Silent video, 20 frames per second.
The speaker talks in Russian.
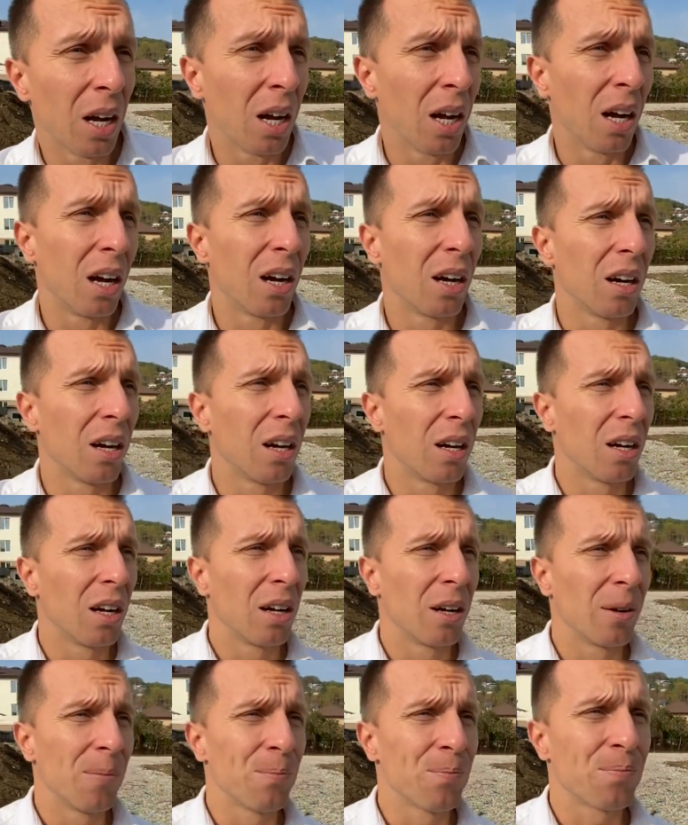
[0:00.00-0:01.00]

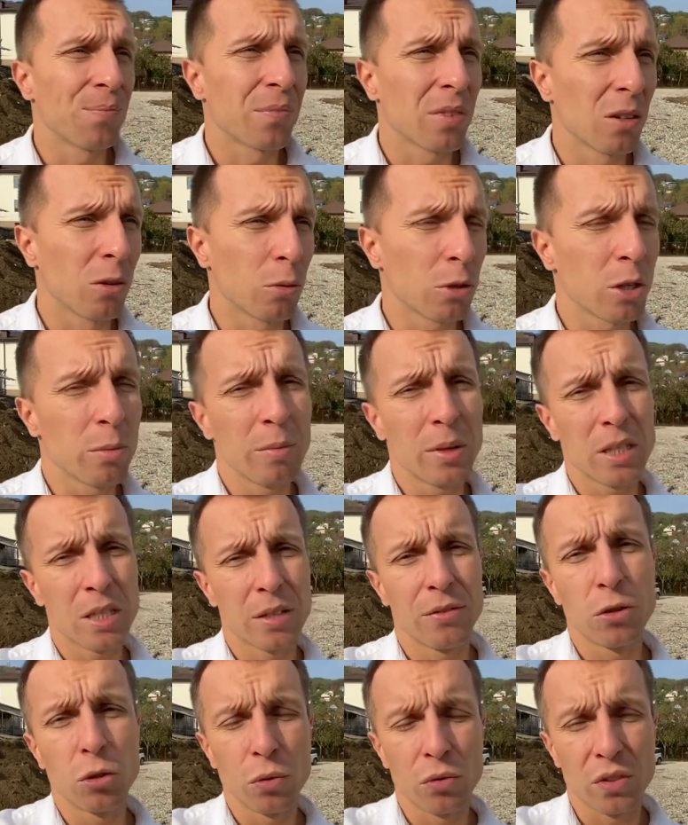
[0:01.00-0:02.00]
В общем, имейте в
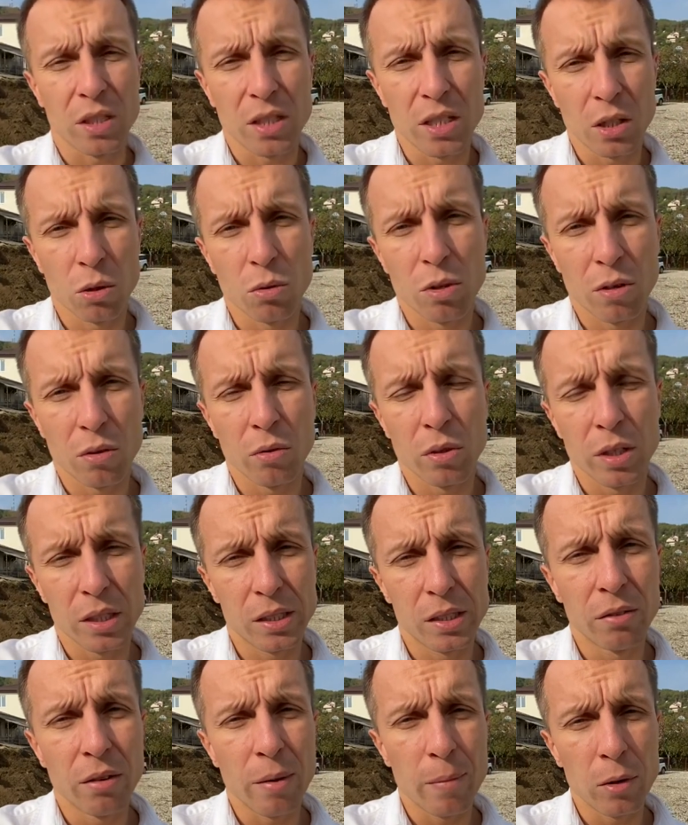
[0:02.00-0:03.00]
виду все те, у кого есть
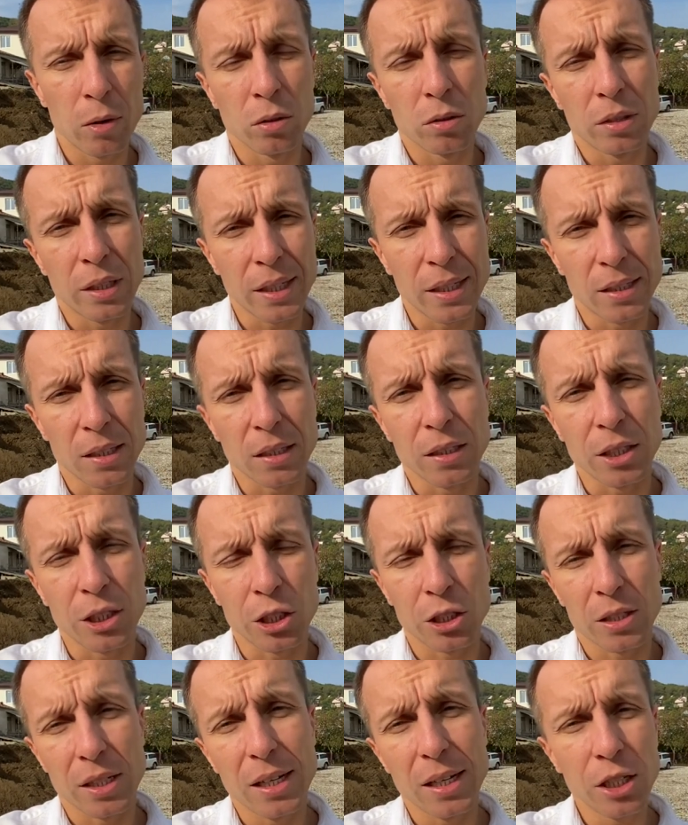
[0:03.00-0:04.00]
2 миллиона 300 тысяч
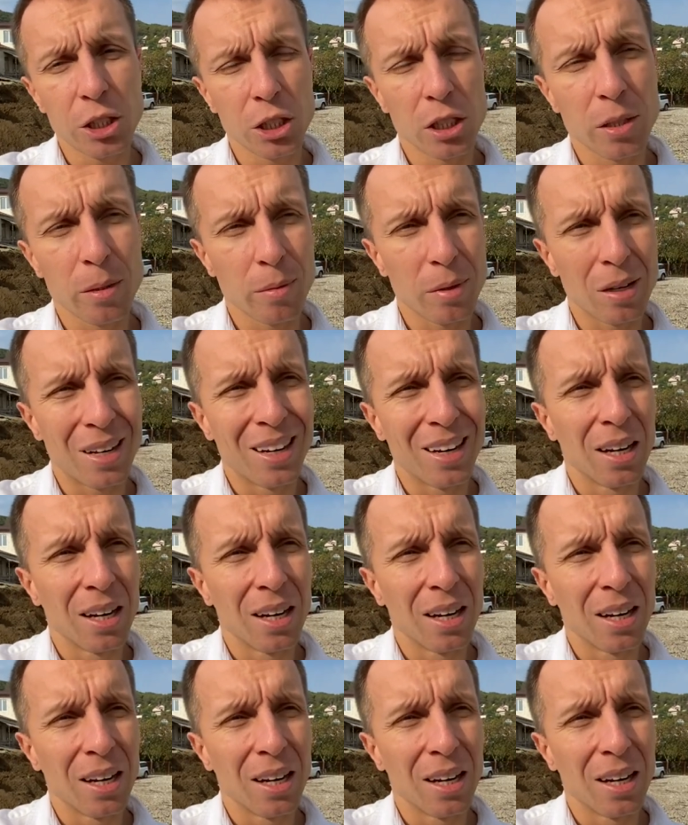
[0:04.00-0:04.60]
наличными,